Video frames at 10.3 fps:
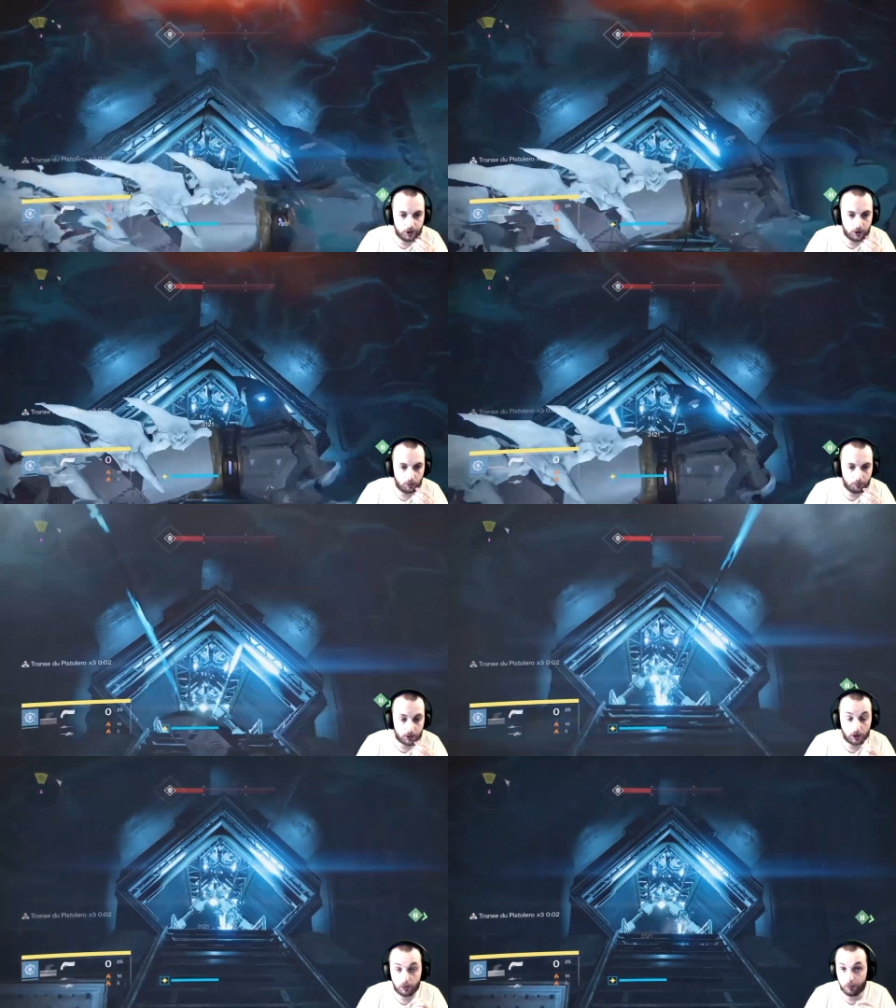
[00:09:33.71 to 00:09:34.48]
euh, du
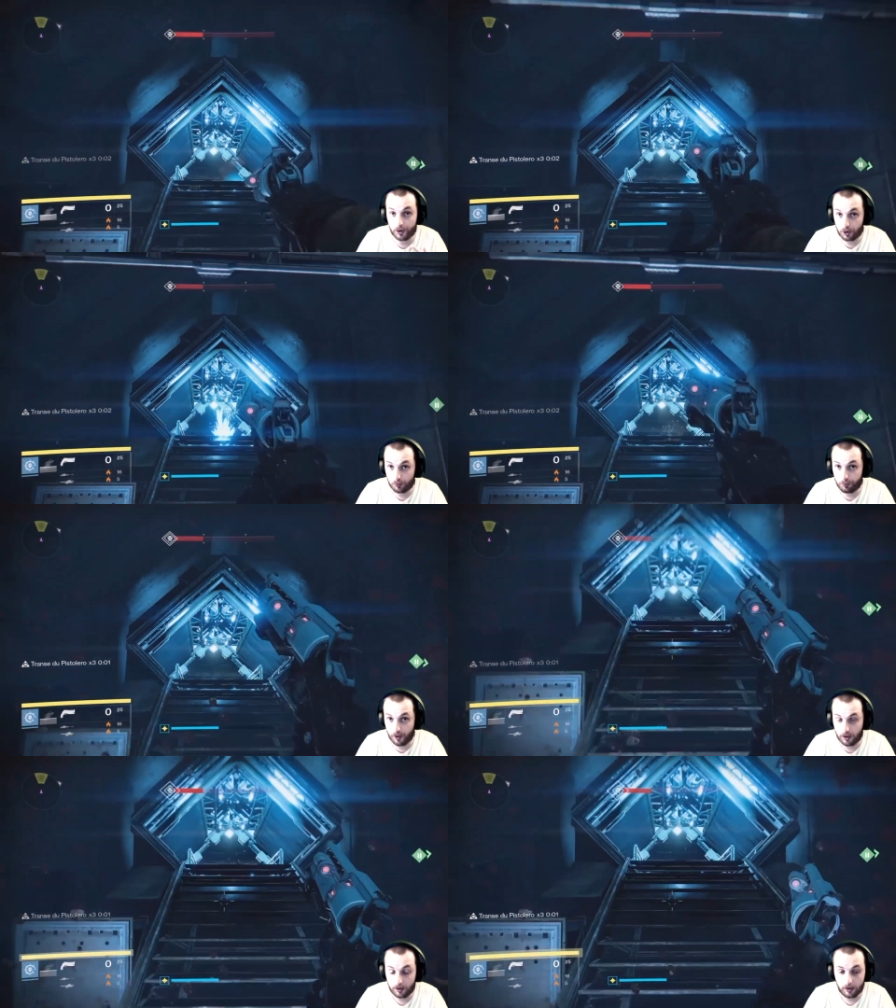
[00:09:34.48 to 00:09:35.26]
titan, parce que la te one shot
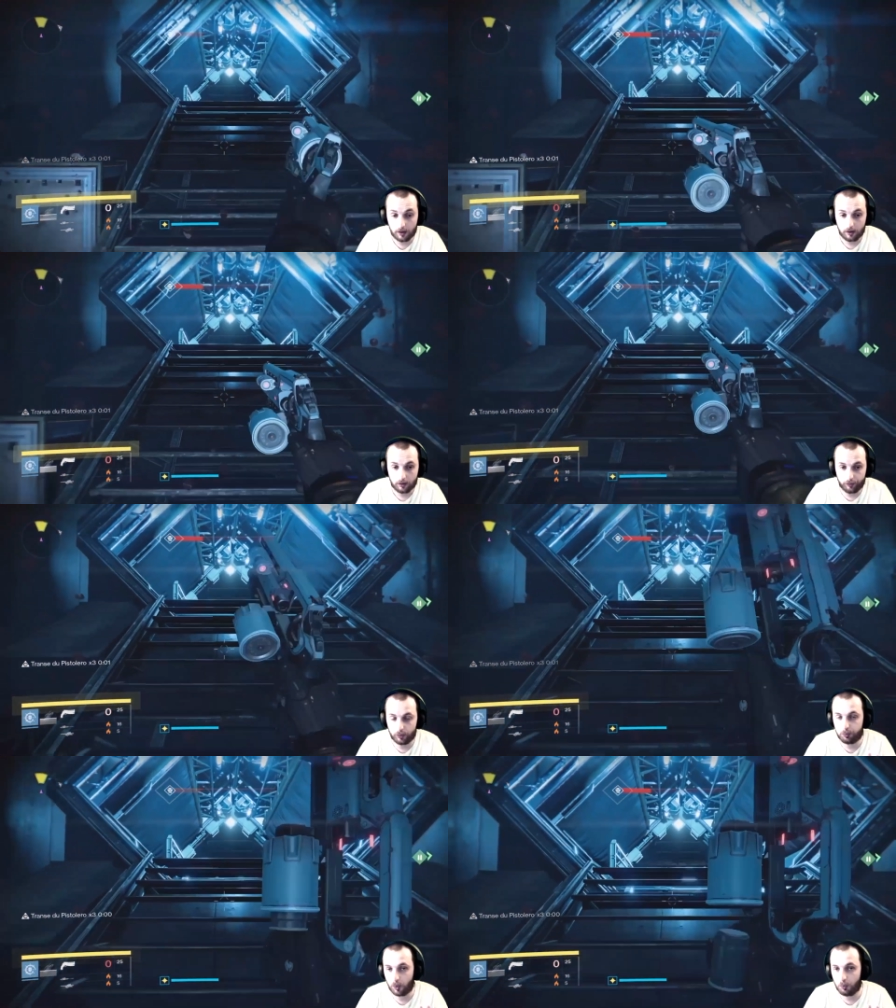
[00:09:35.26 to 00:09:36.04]
pas.
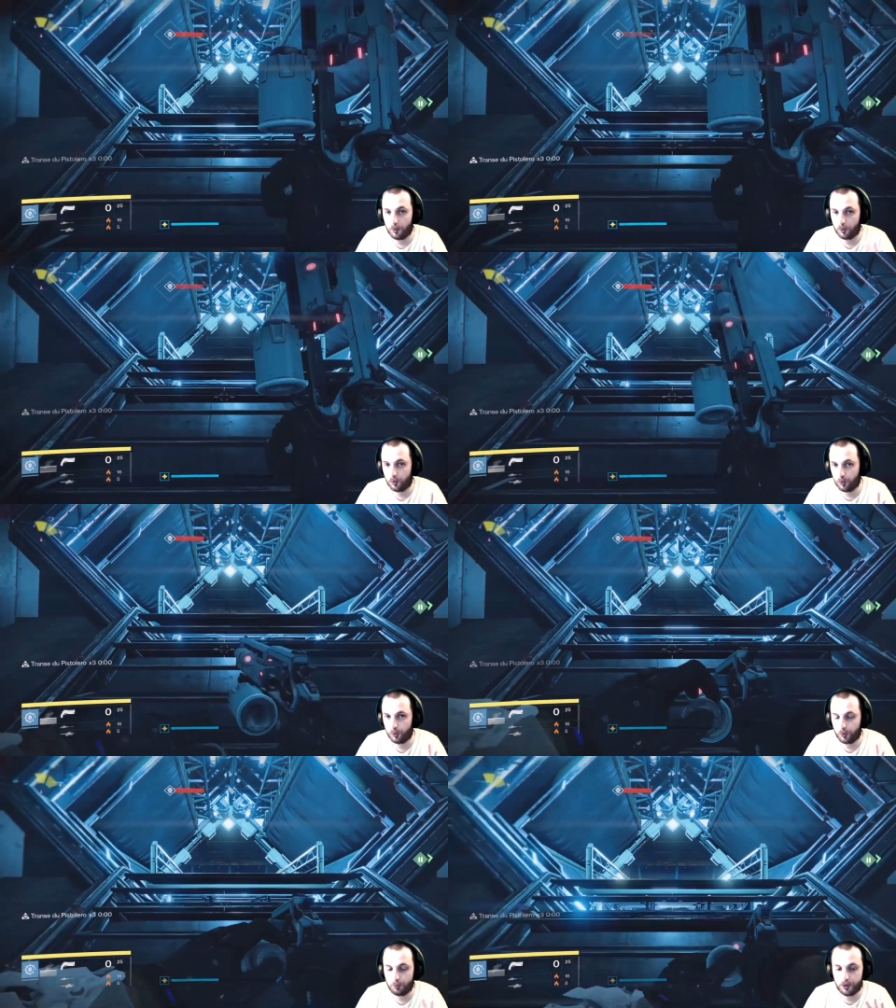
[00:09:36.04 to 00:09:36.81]
Il faut te prendre au moins
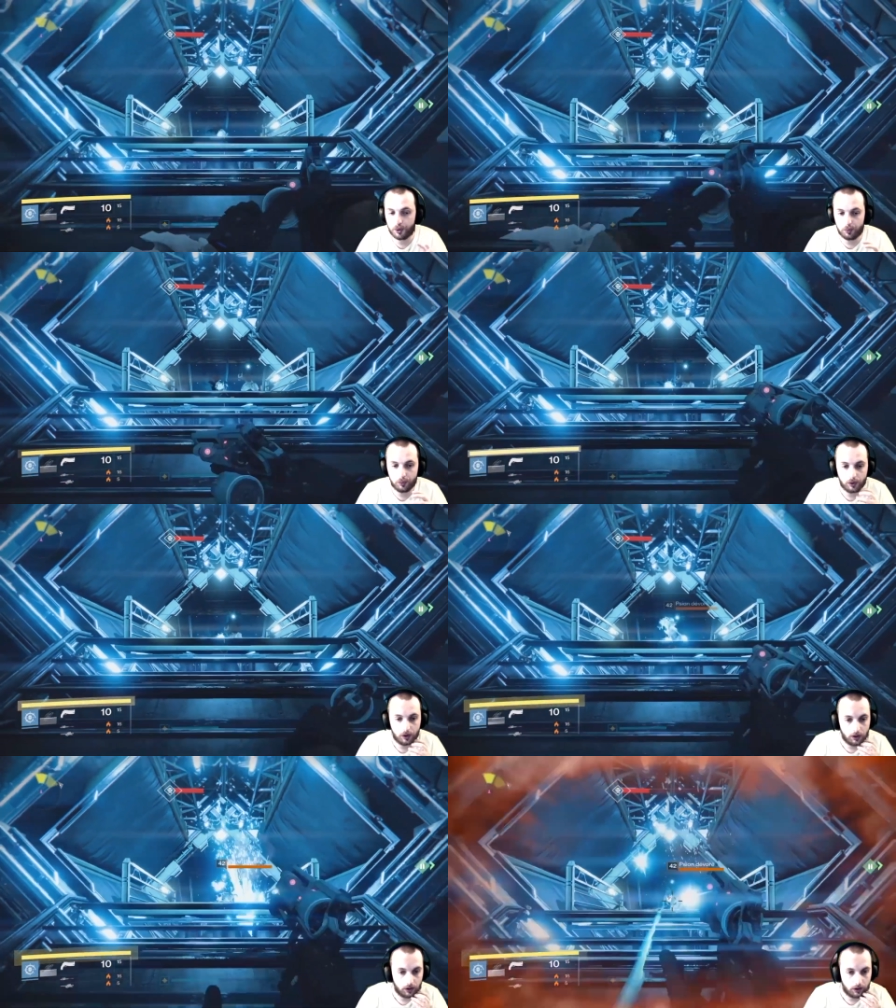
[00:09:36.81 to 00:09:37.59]
deux, deux petits coups.